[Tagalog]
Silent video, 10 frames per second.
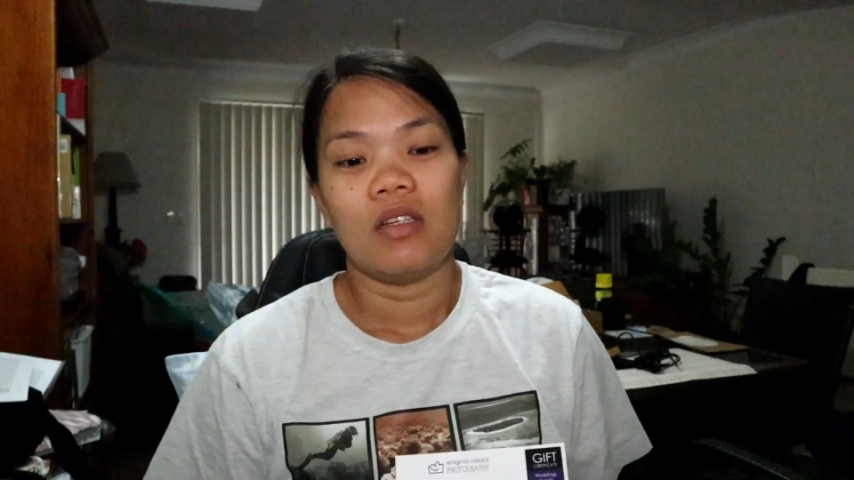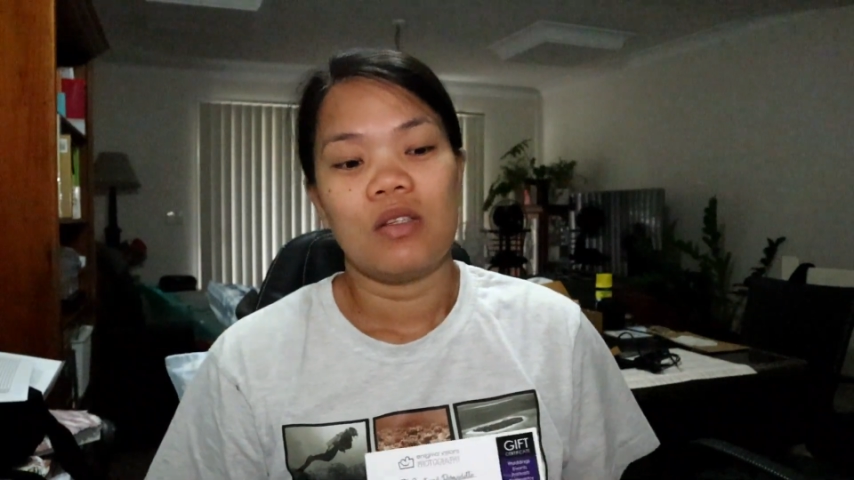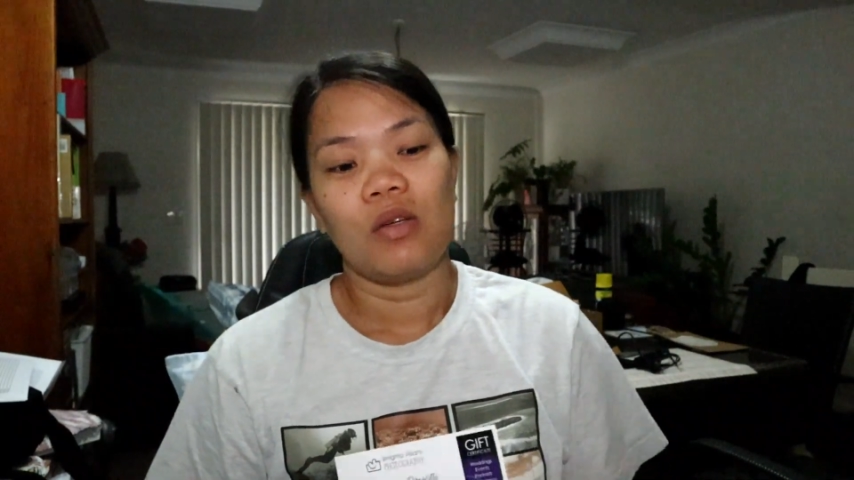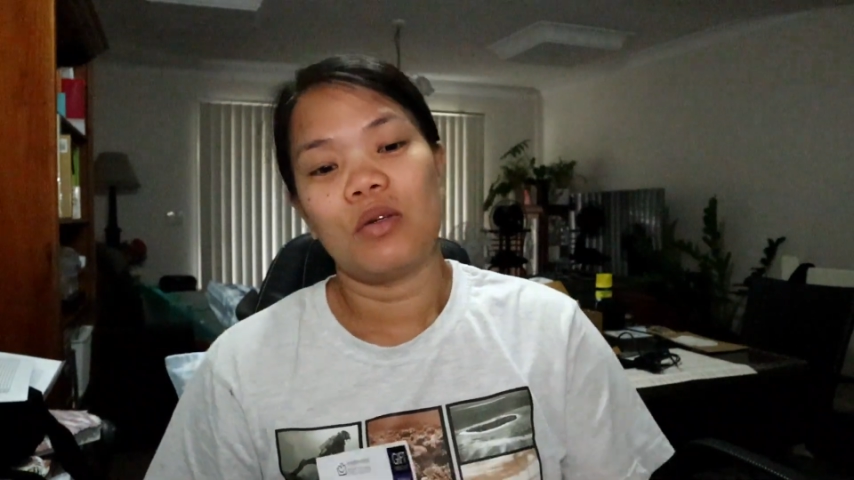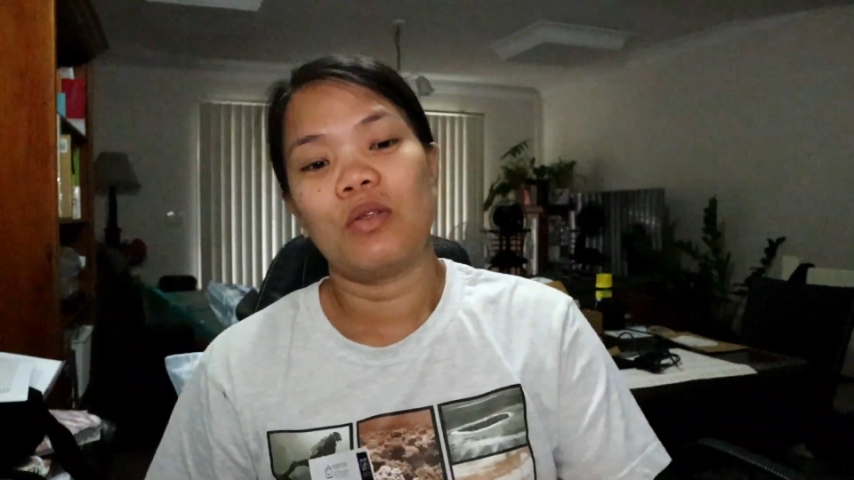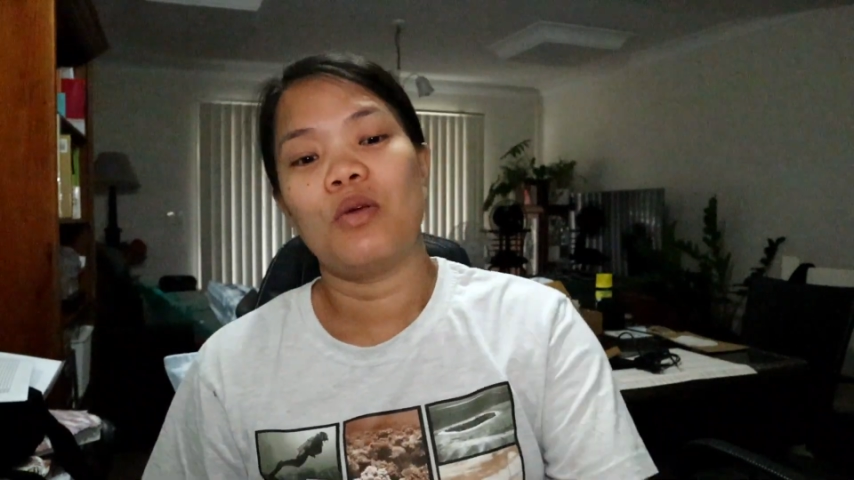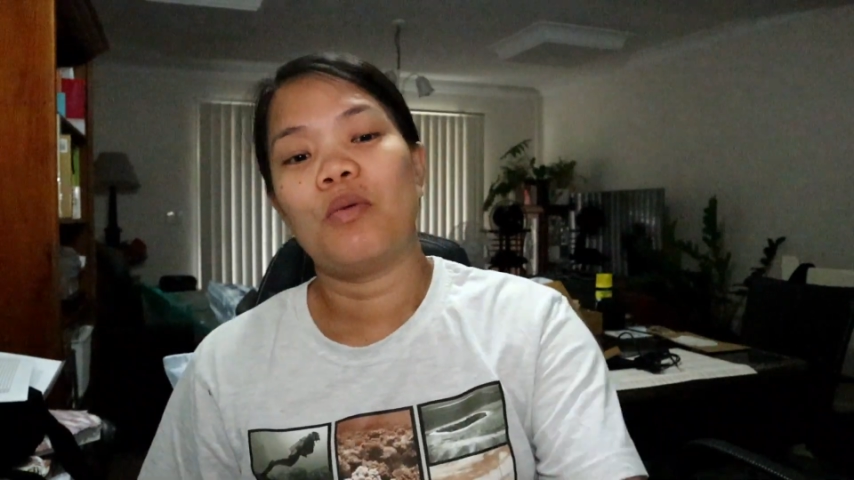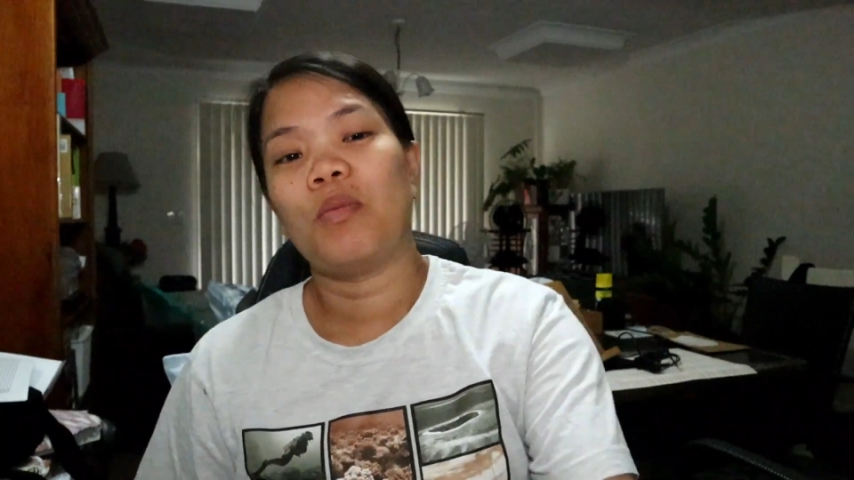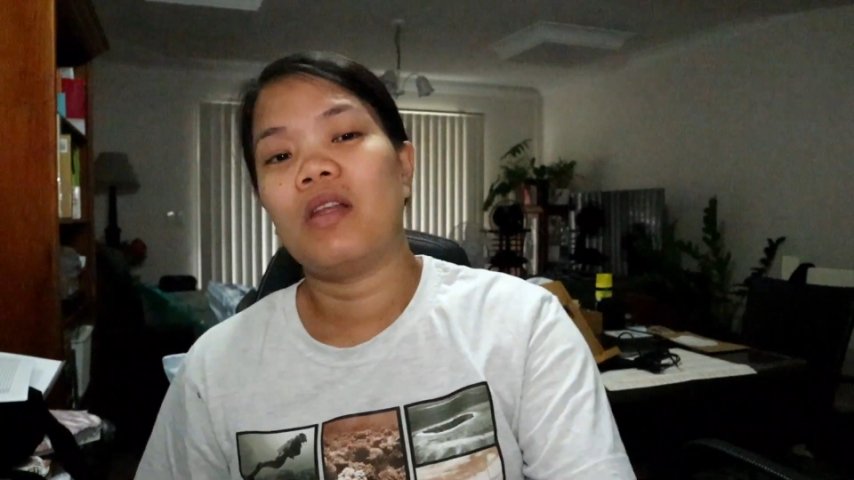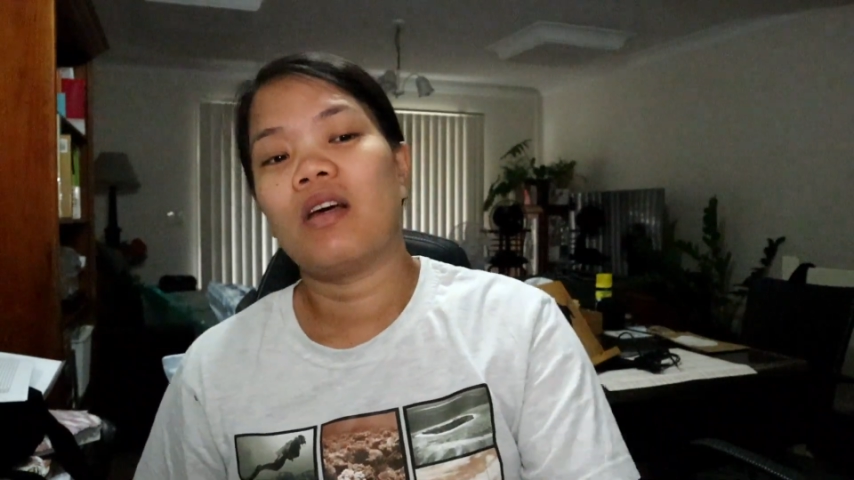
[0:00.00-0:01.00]
So, ito
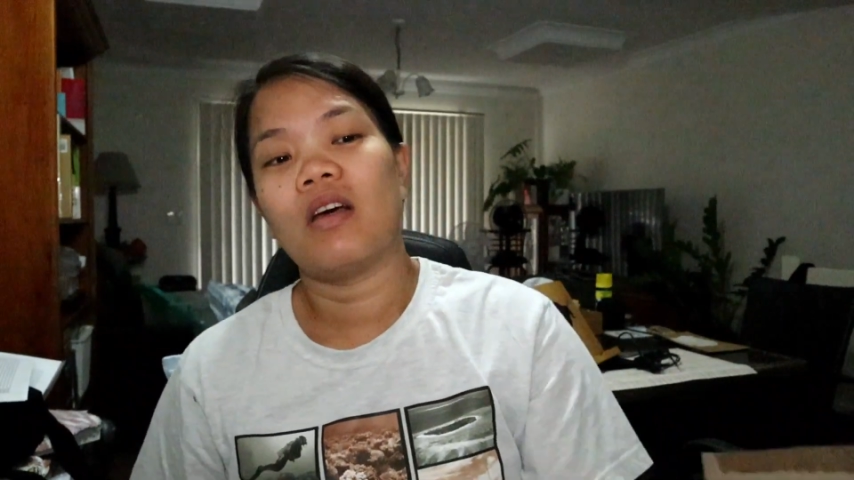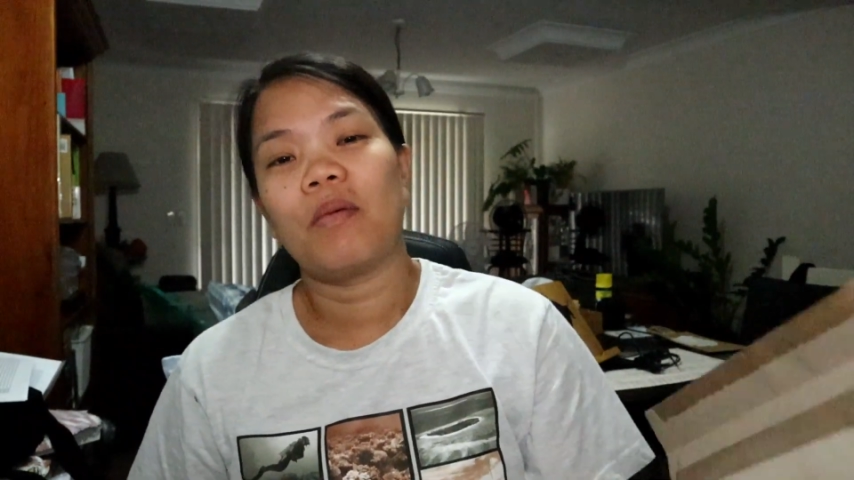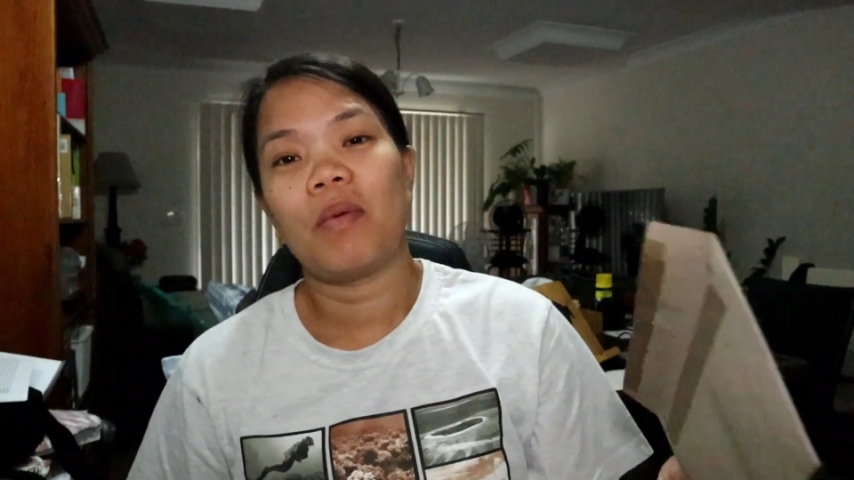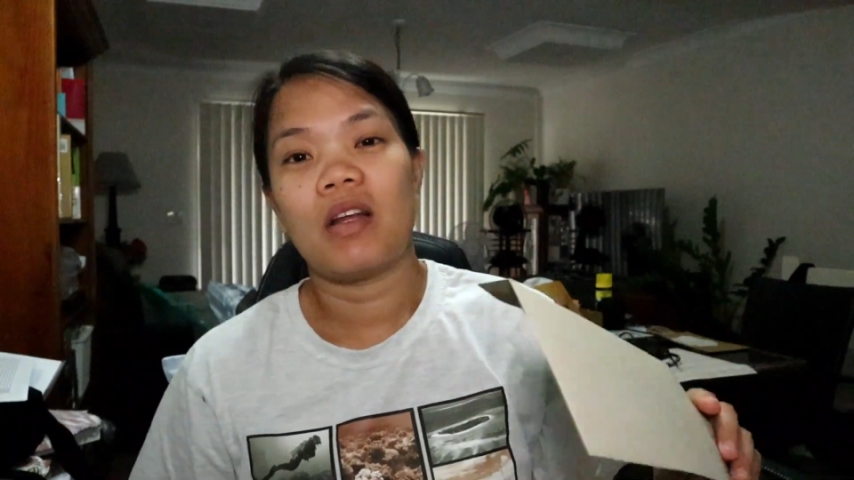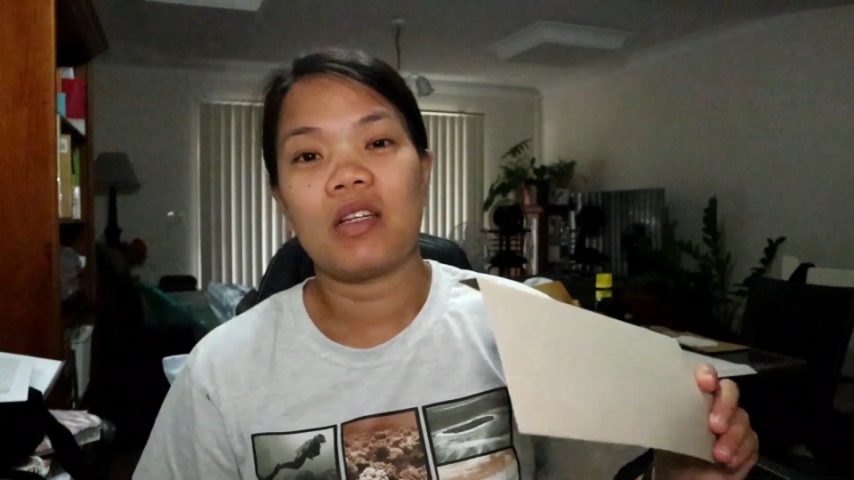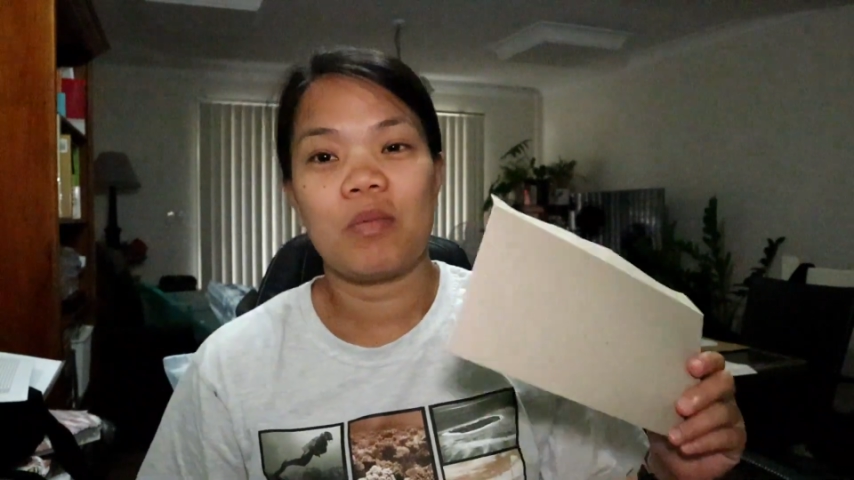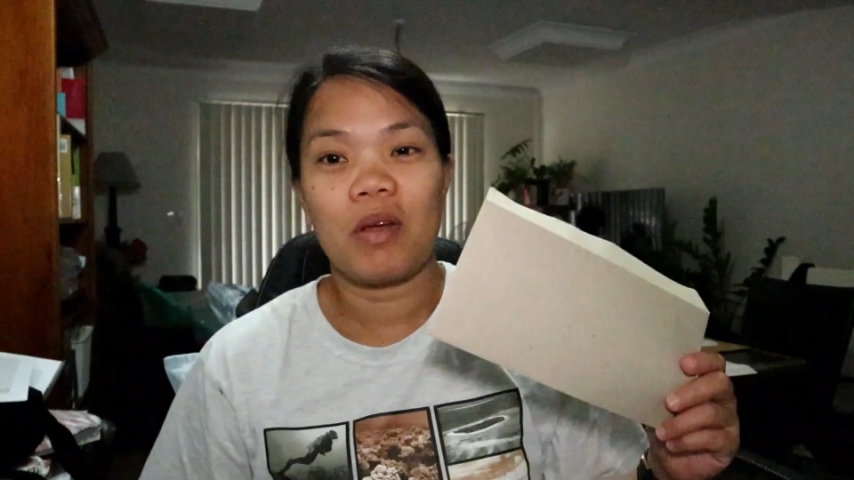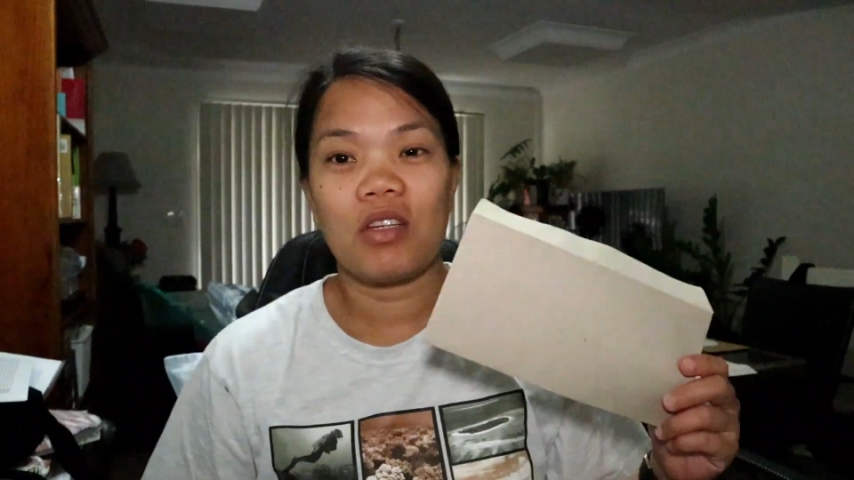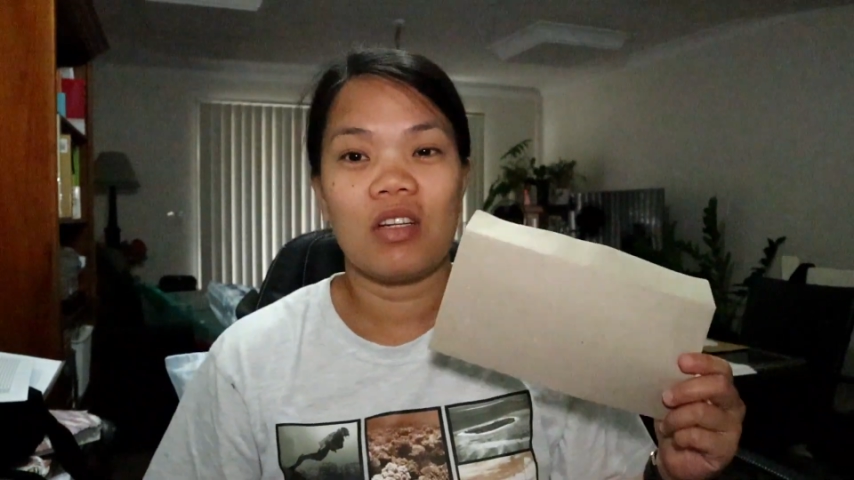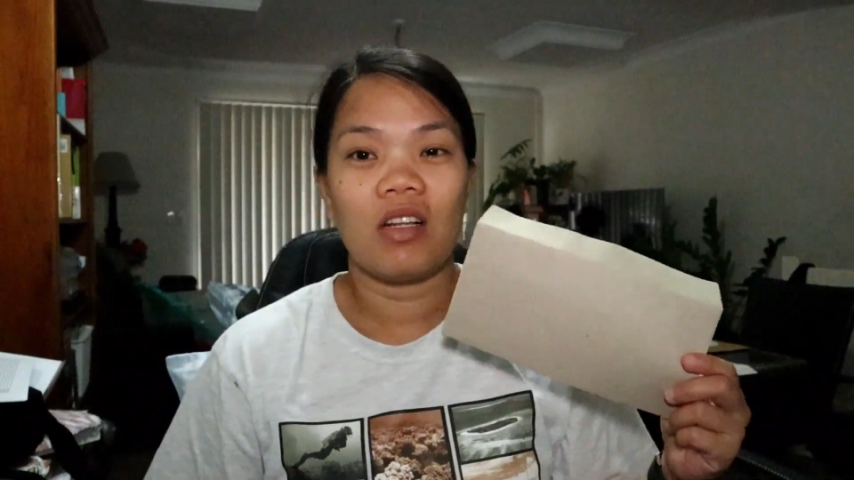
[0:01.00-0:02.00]
yung pinaka parang
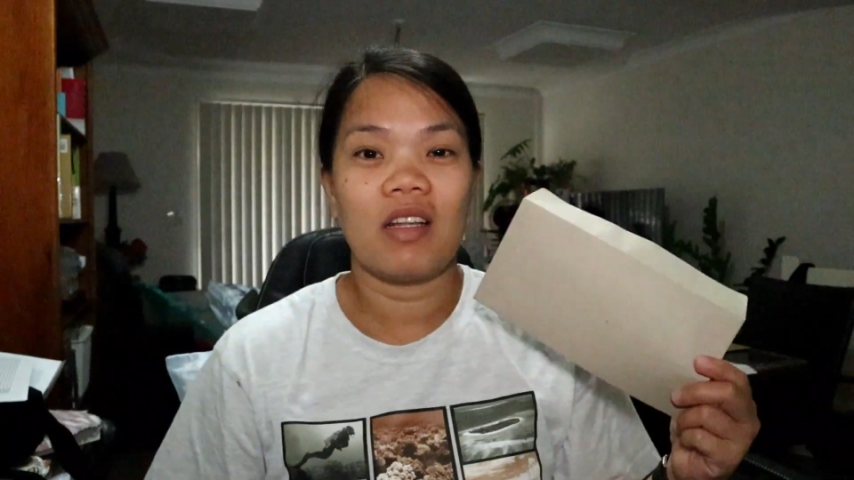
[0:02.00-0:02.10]
special